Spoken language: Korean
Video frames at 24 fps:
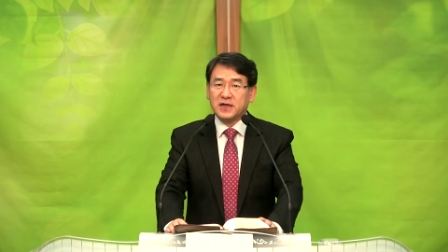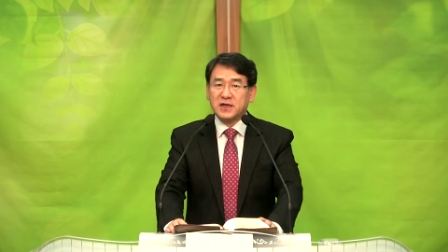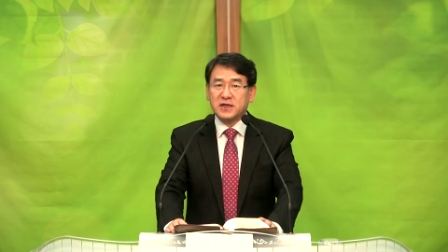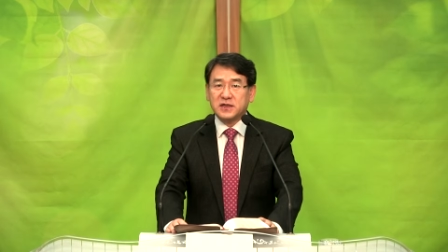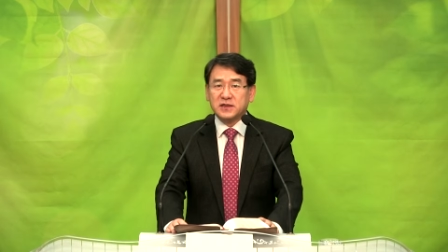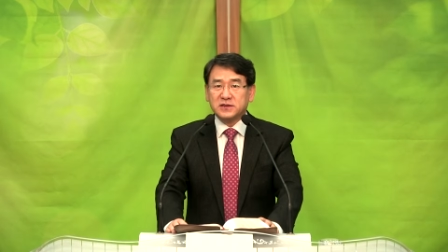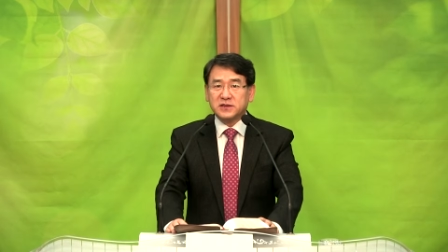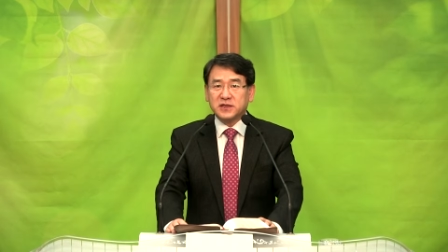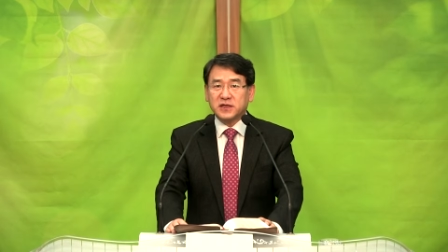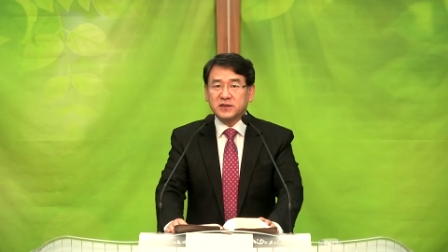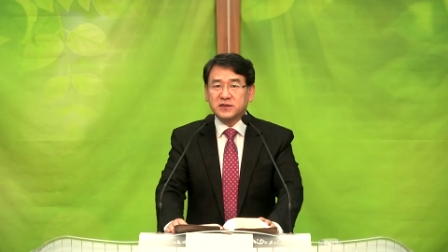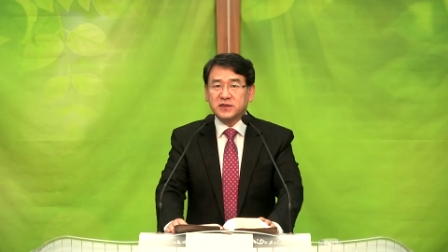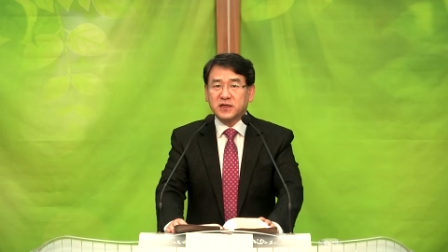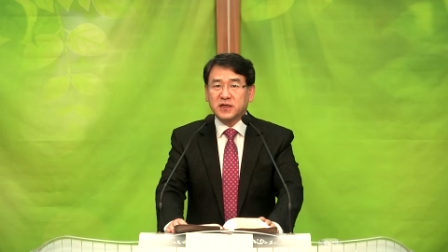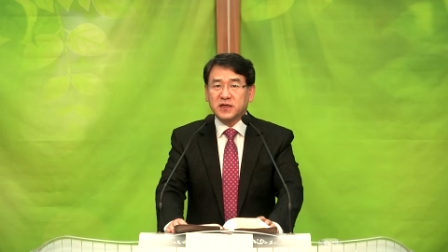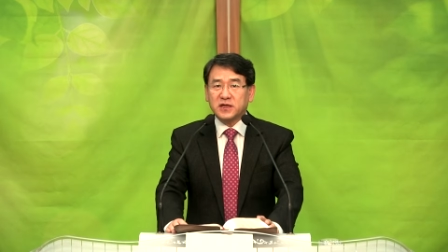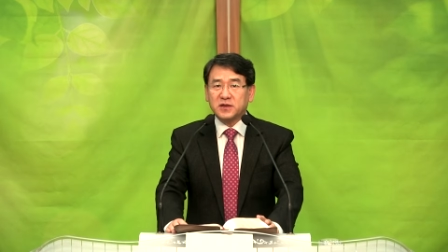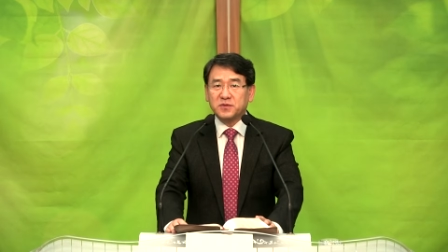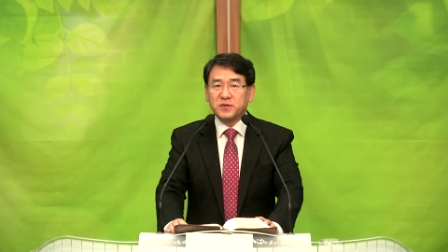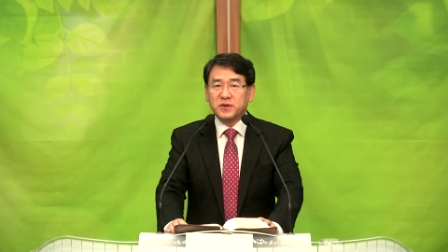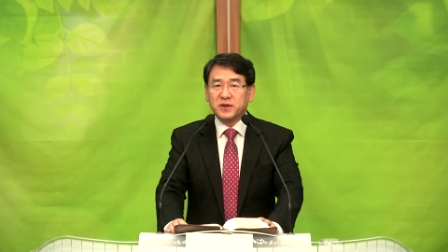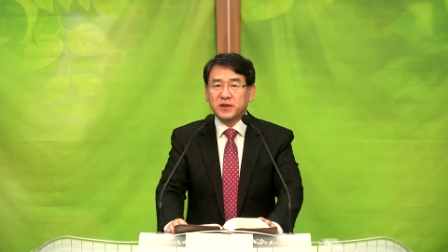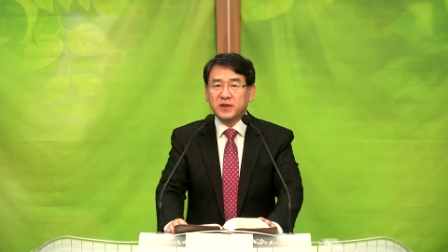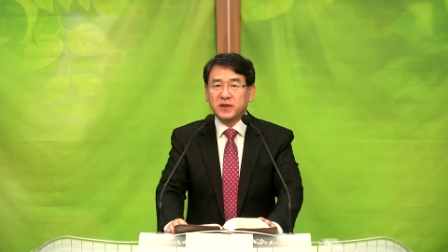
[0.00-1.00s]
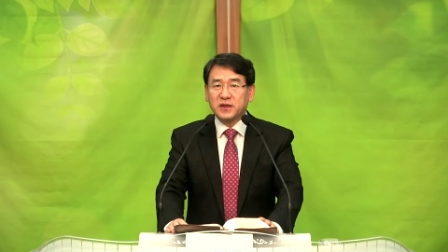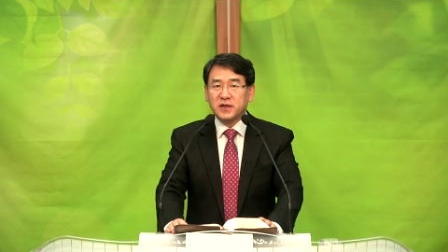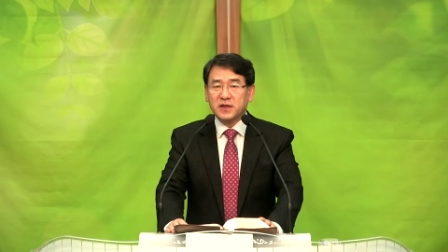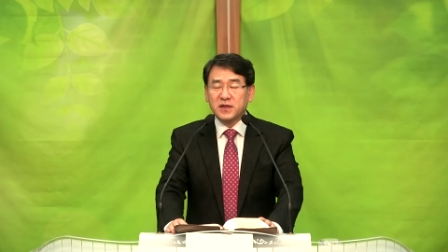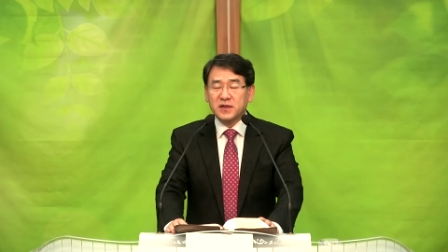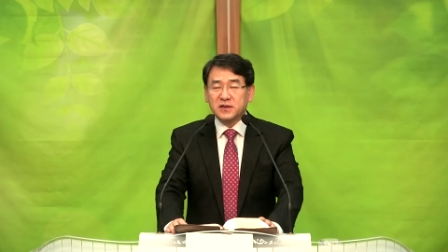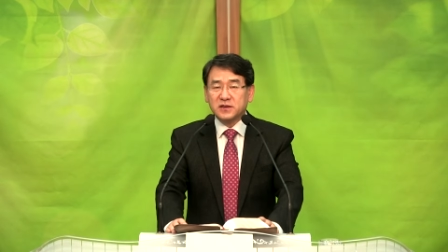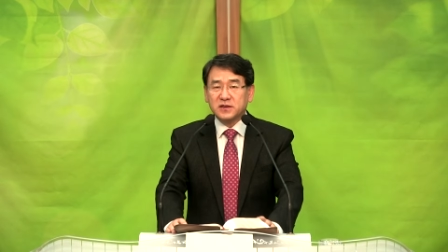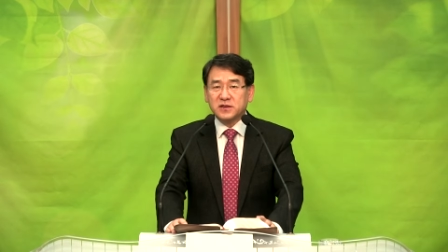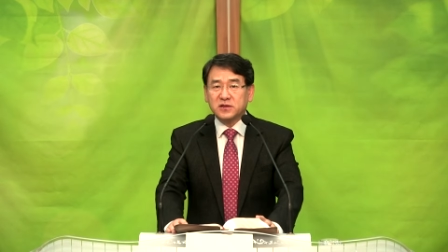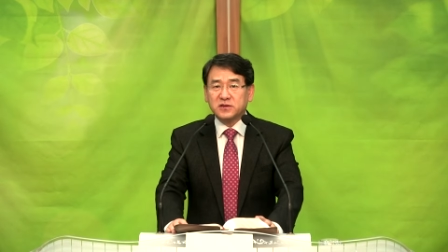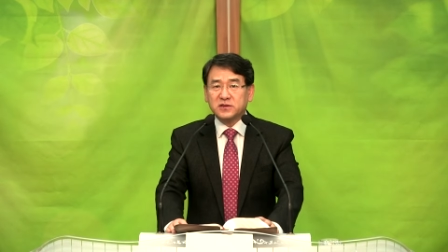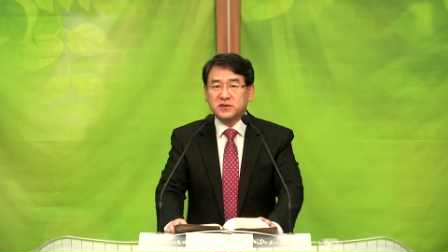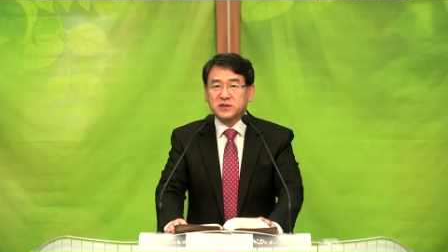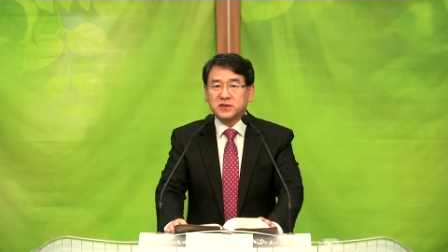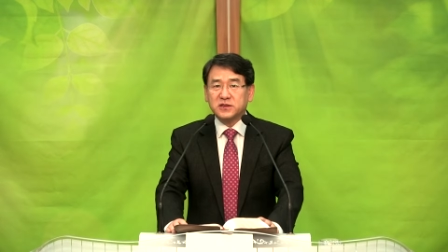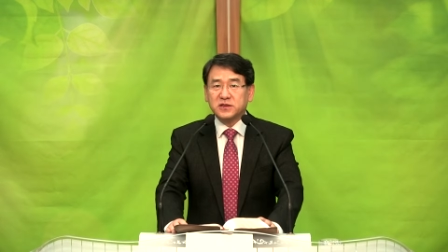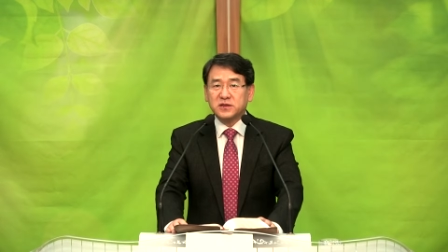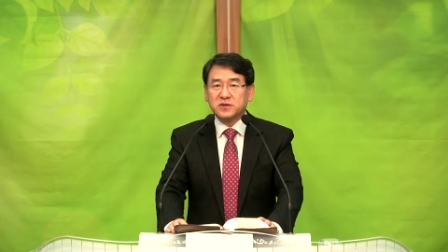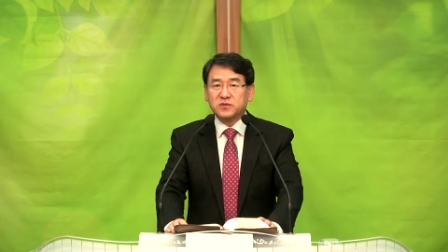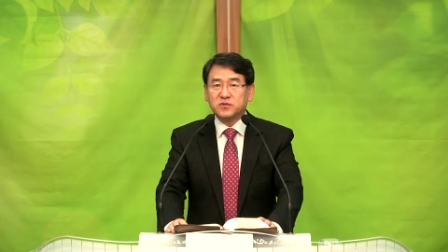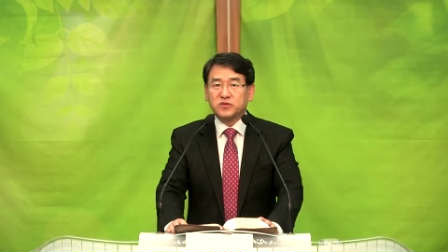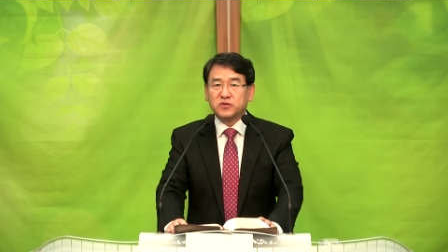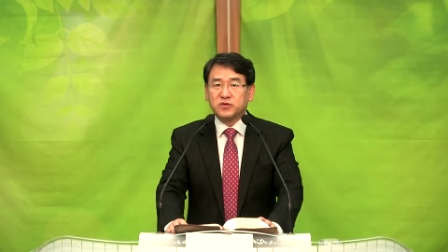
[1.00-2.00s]
세 사람의
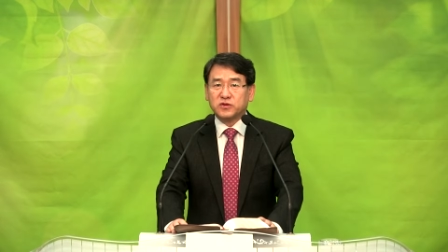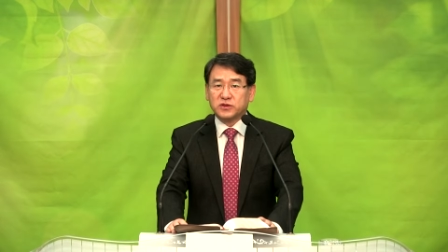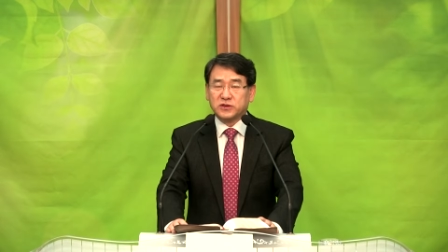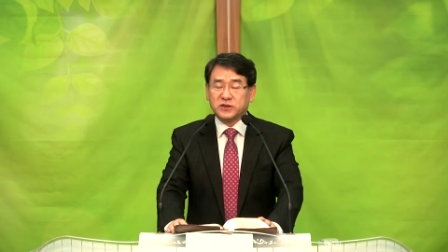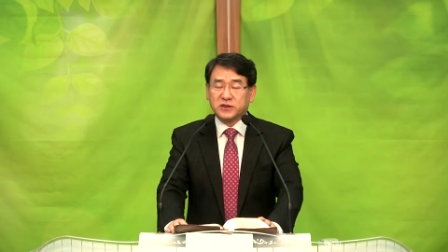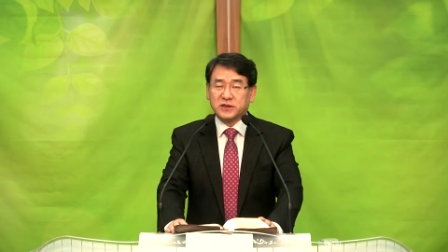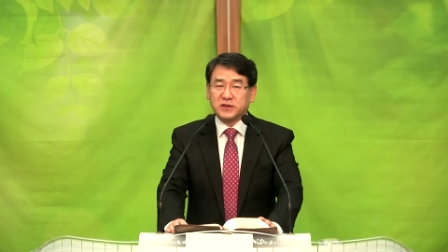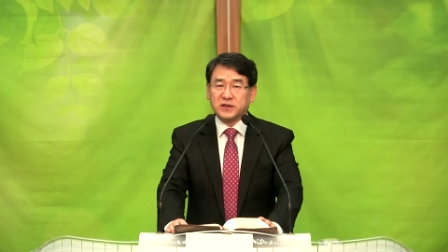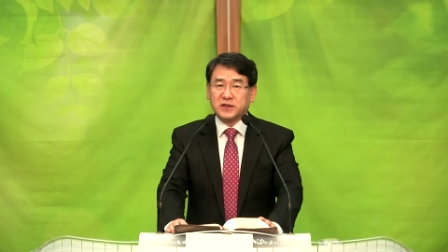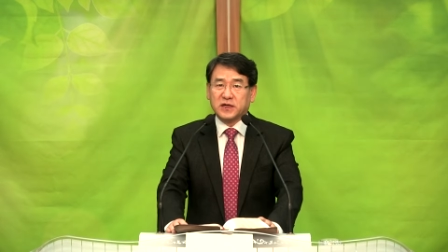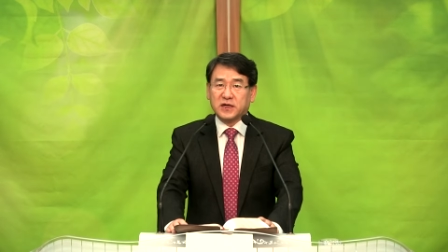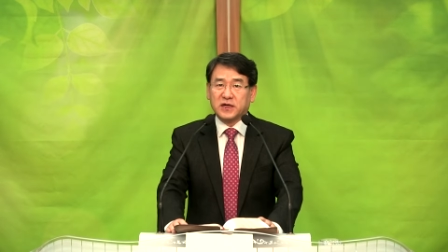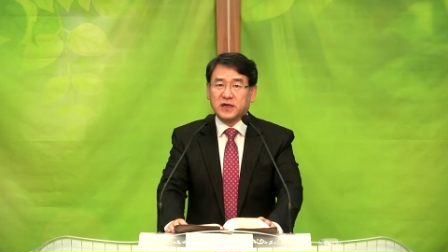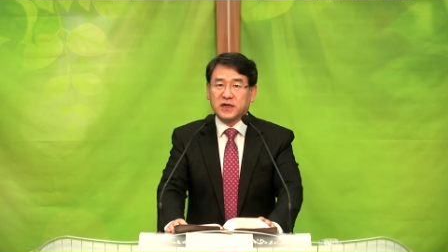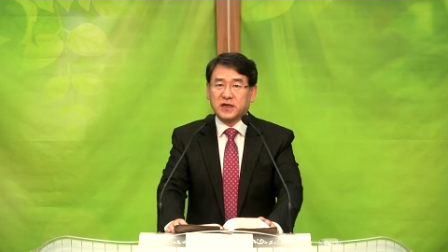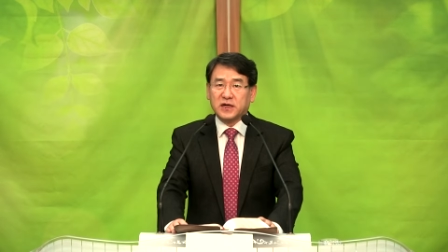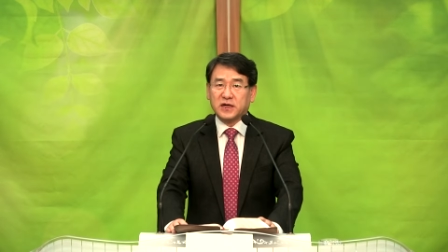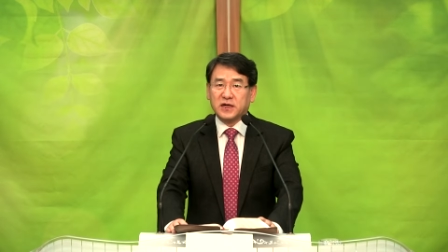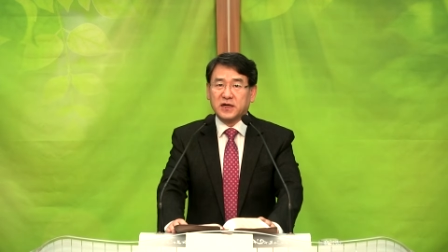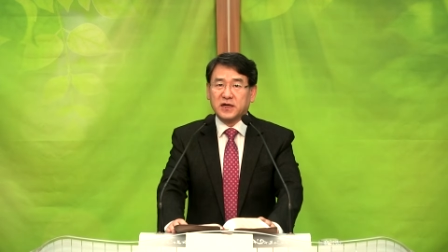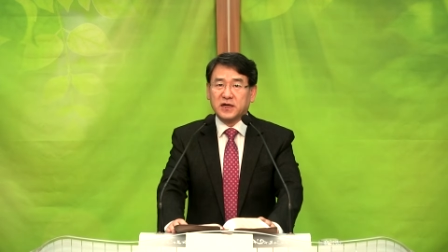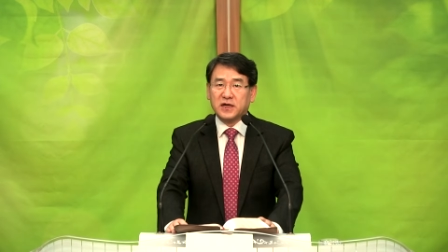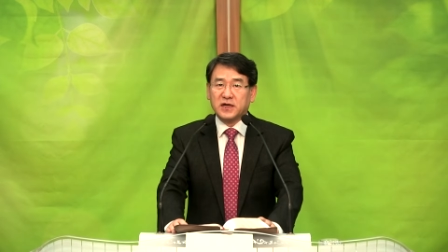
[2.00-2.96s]
특징이 무엇인가,